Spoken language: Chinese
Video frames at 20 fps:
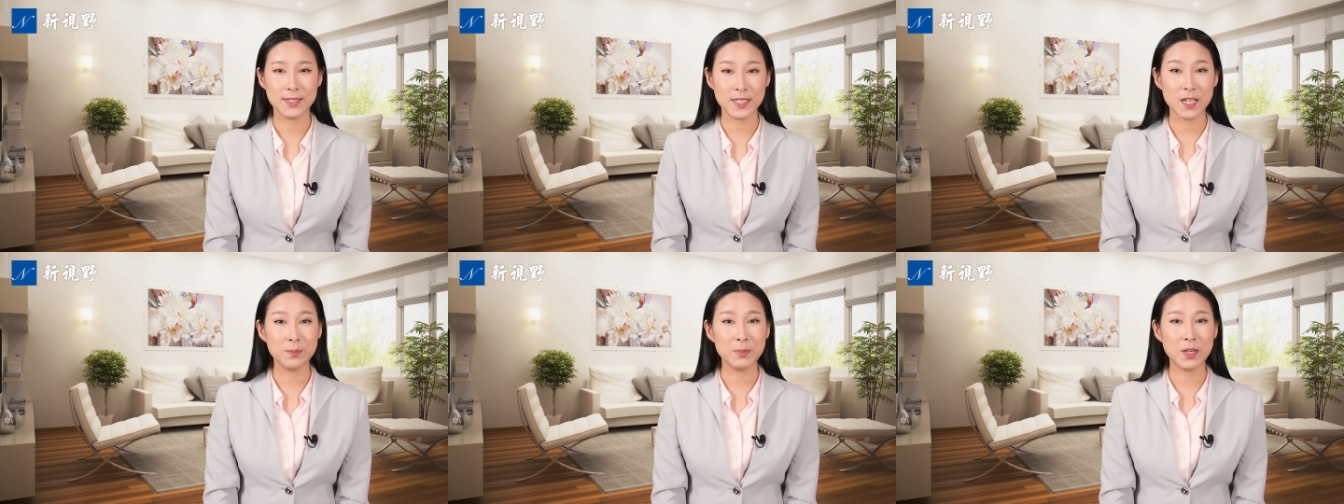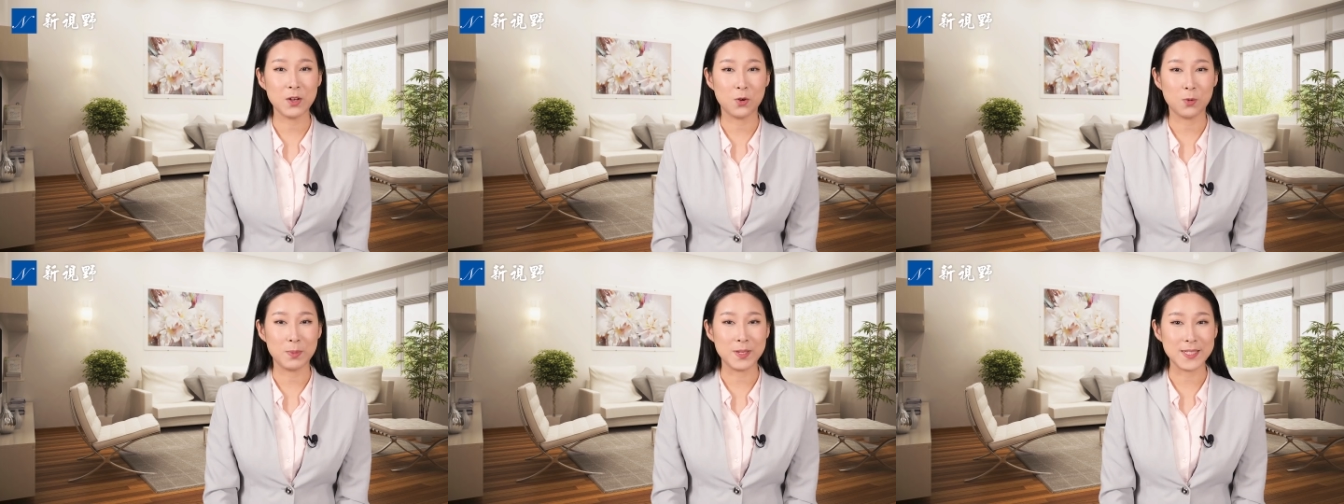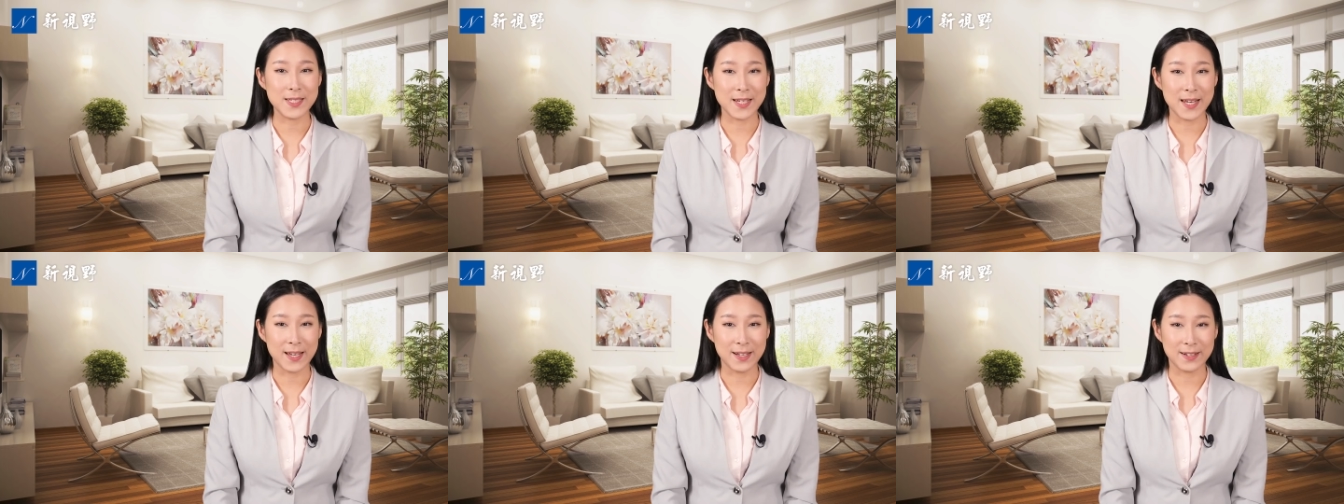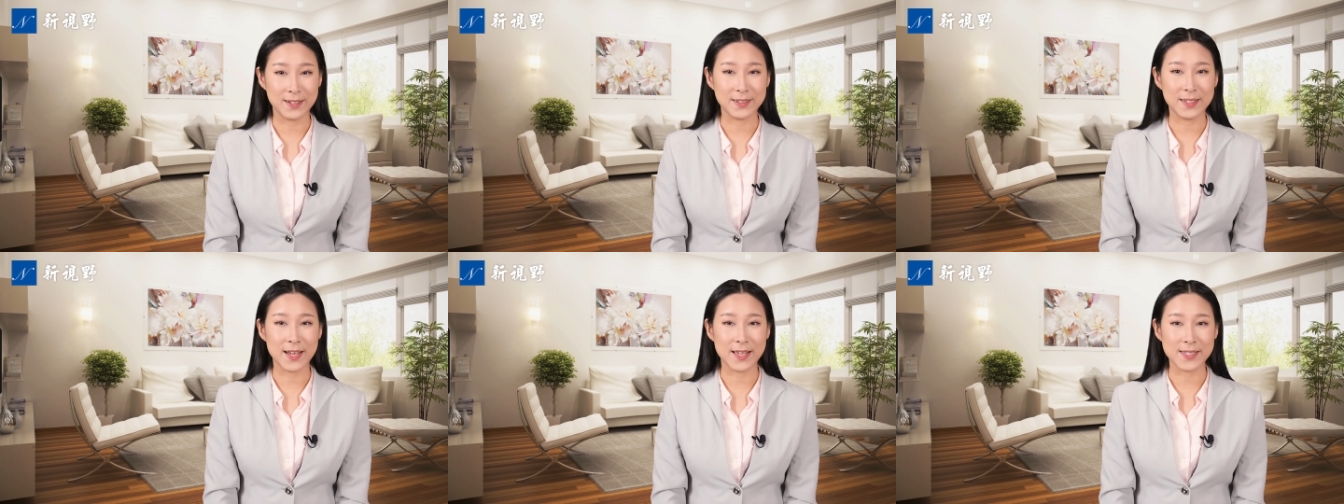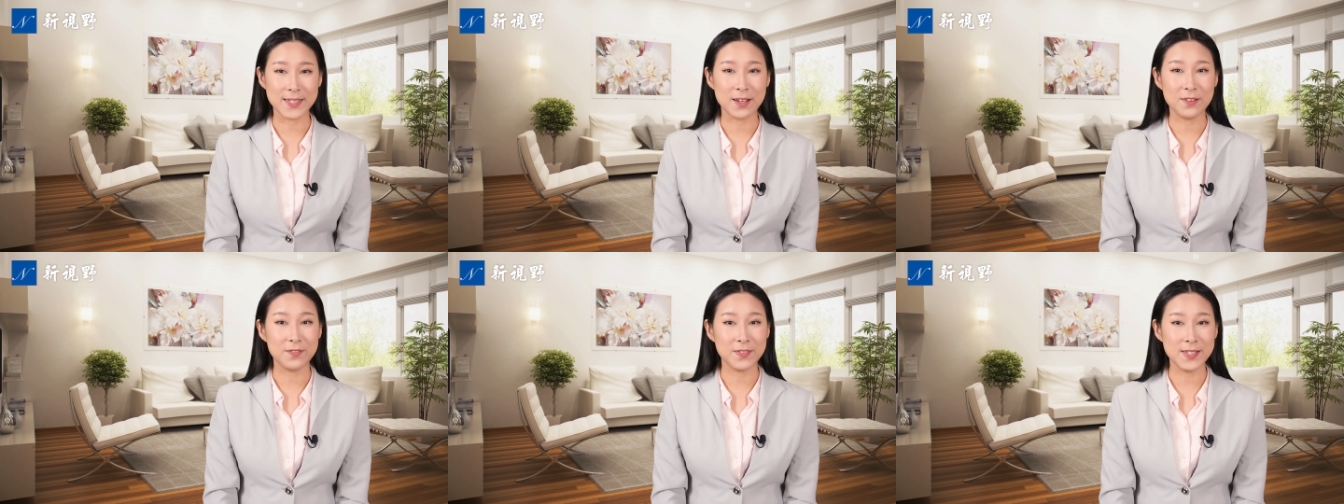下面我们先来和大
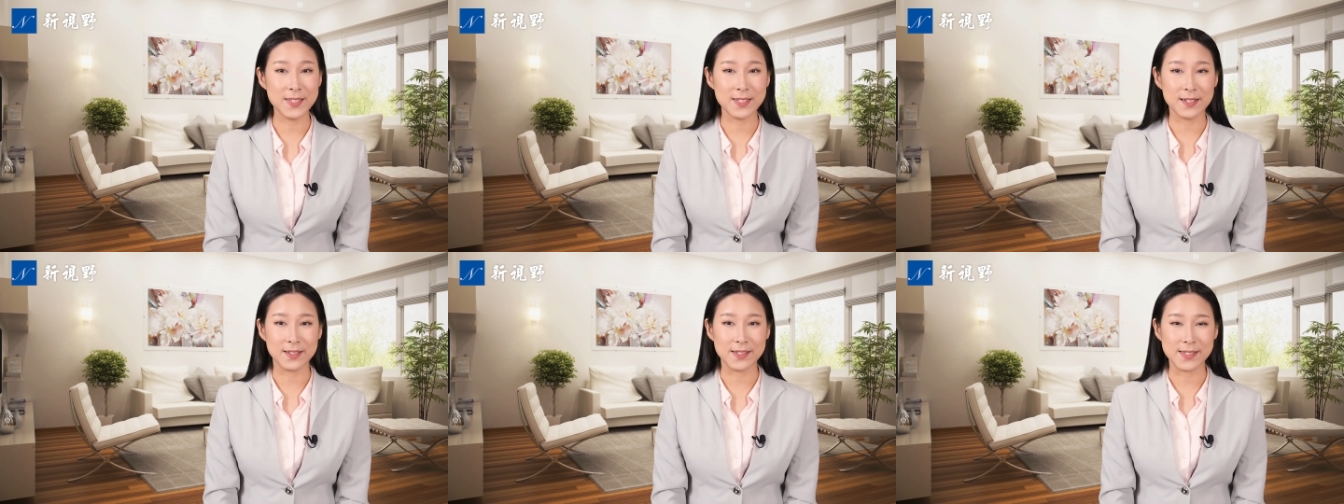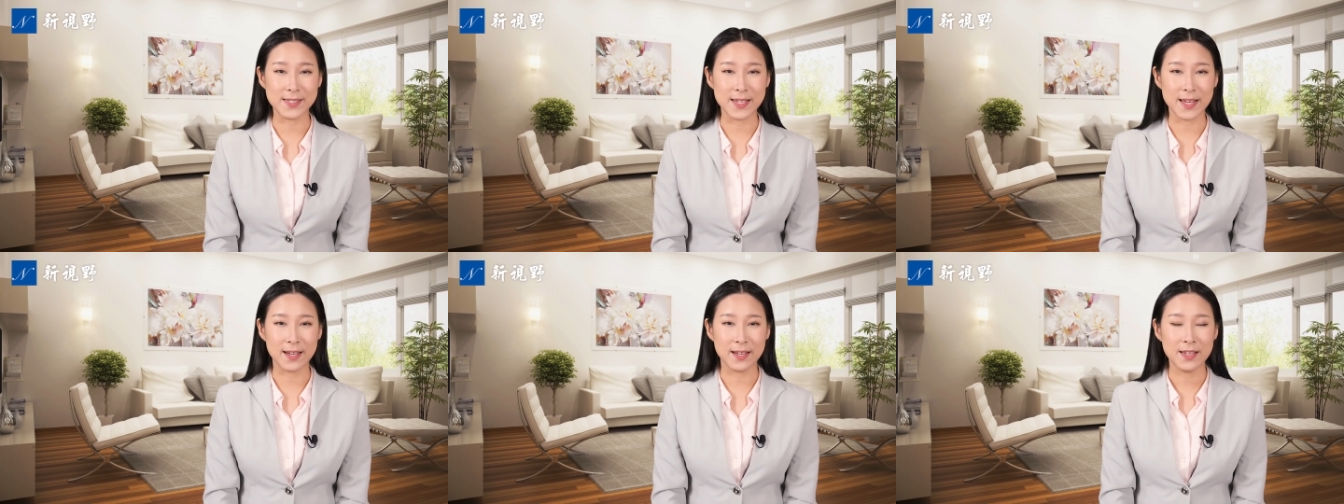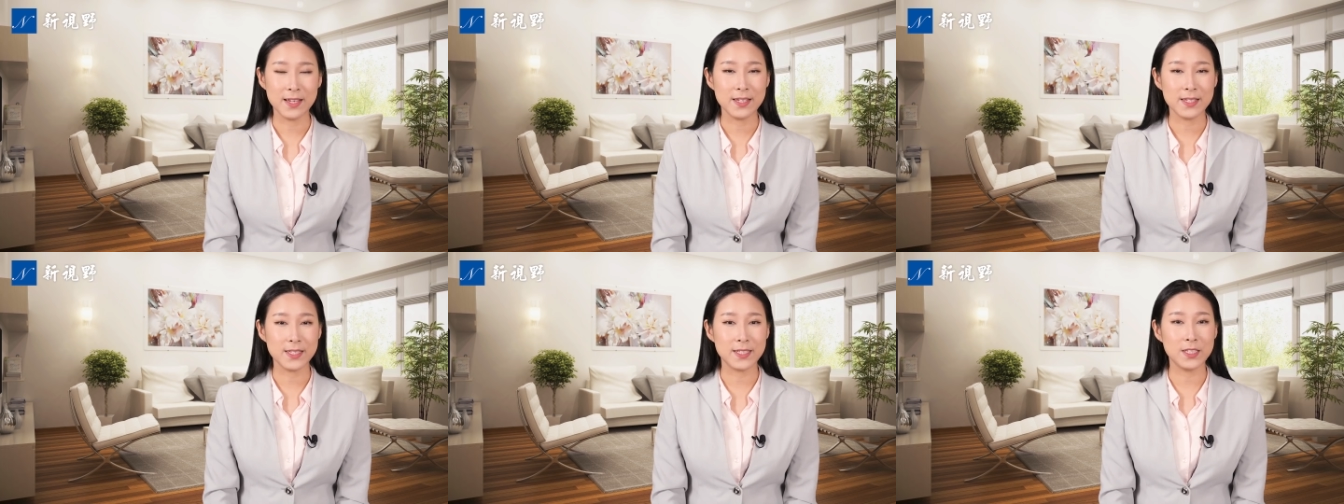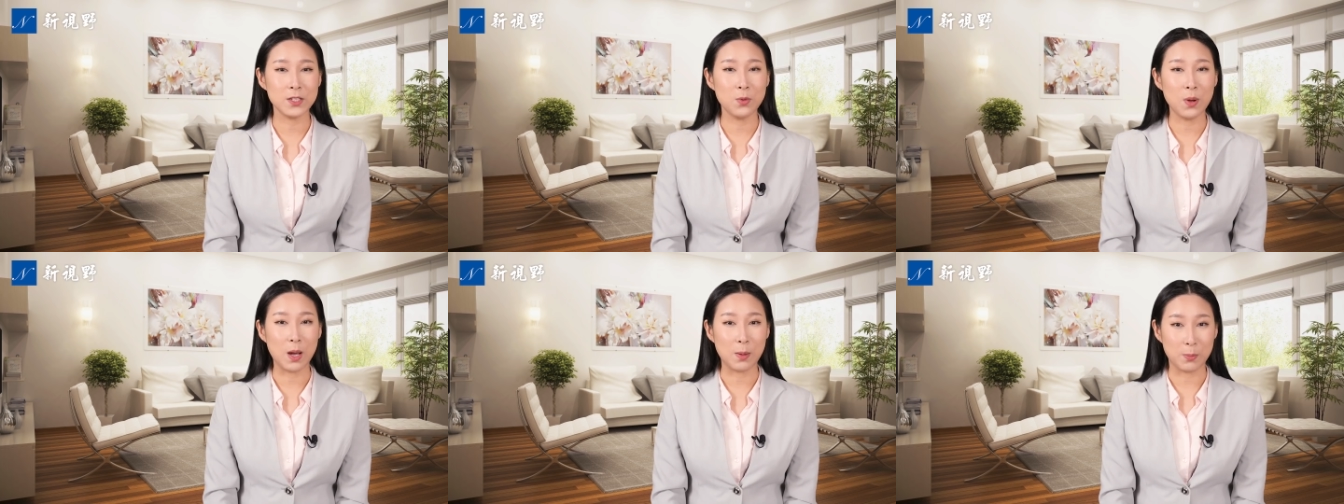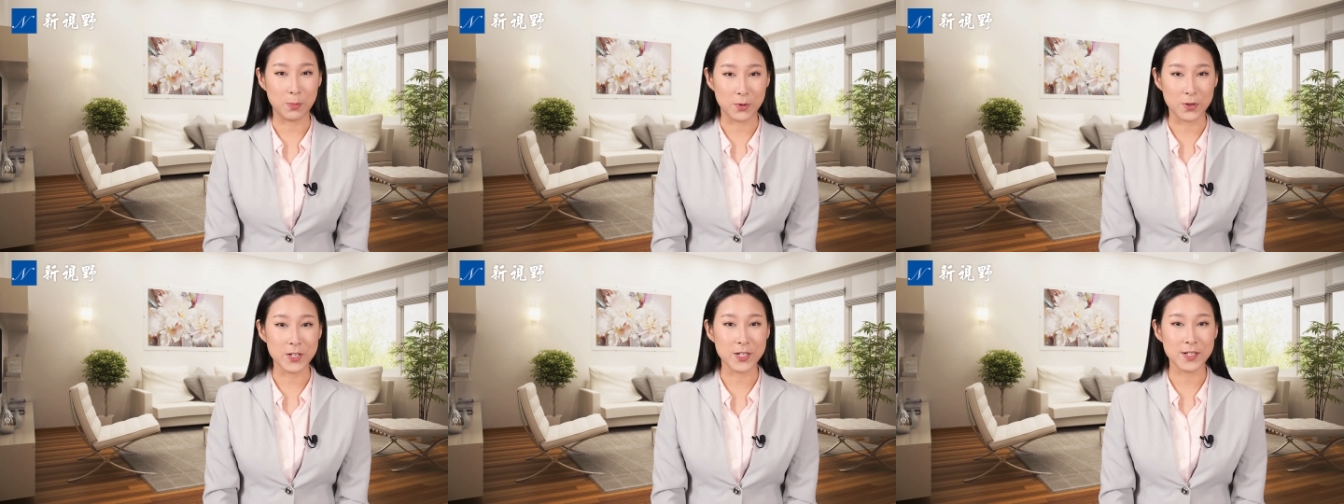家分享一下希瓦
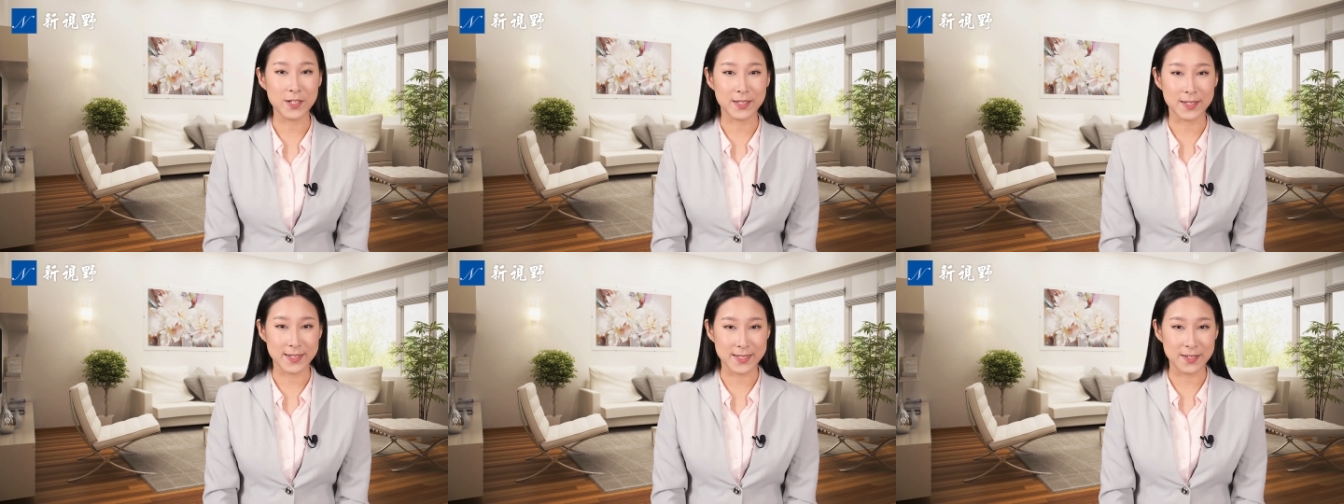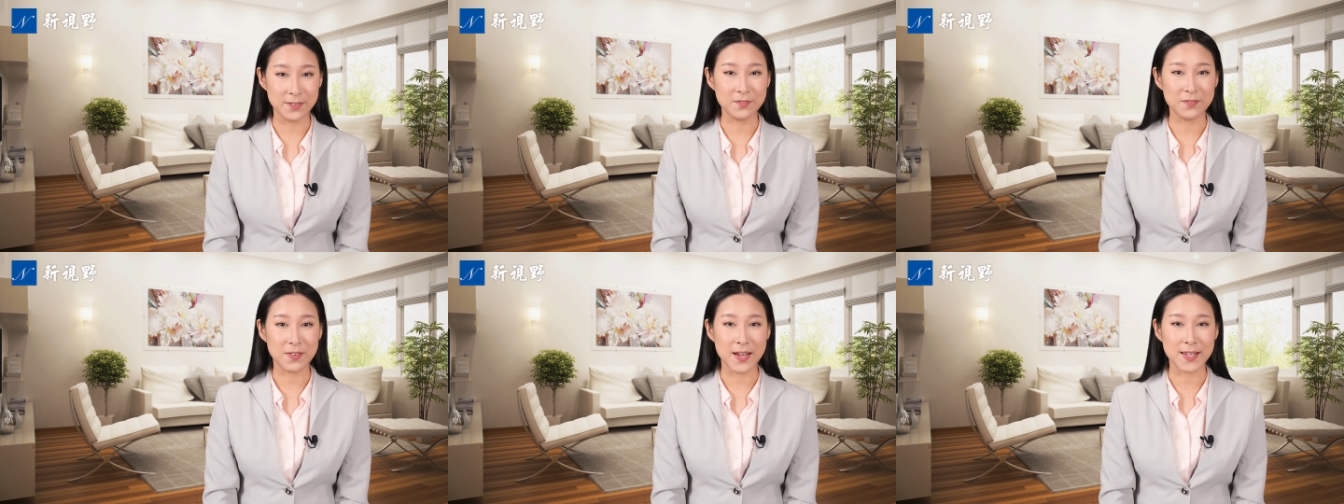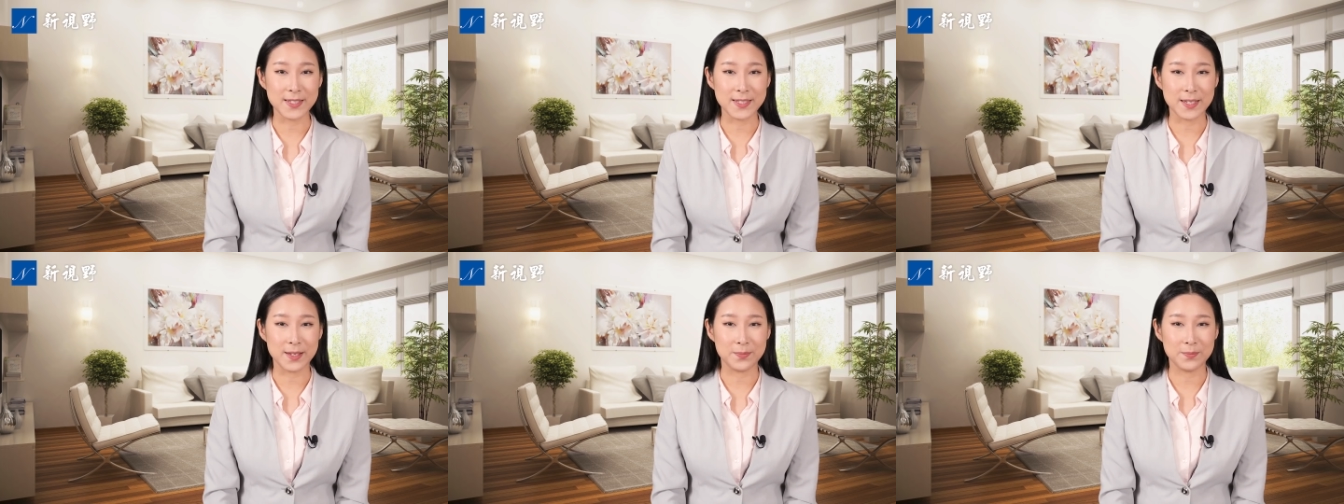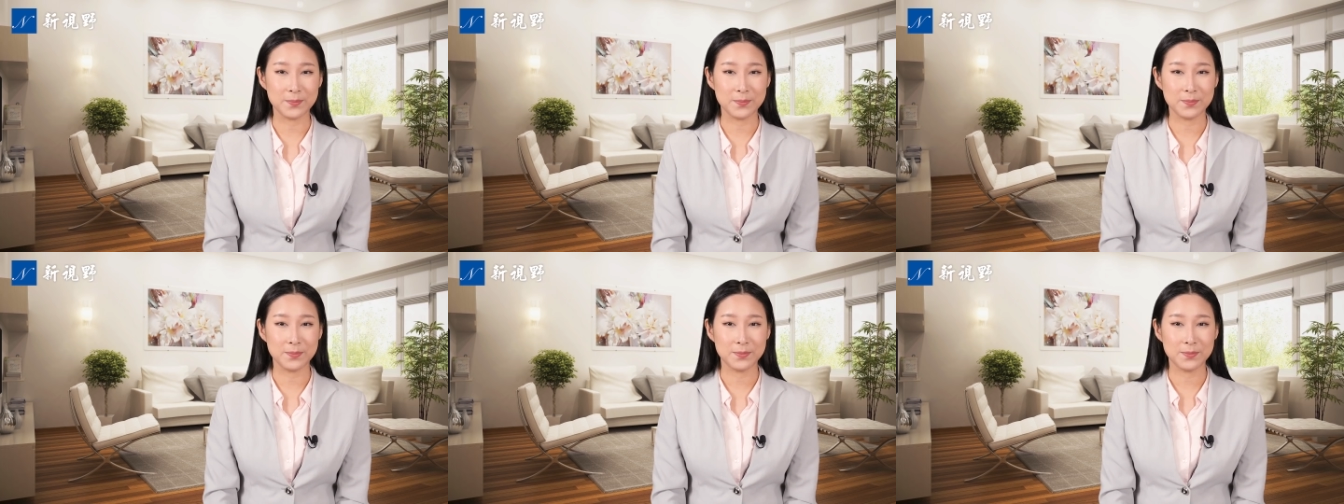博士的新发现，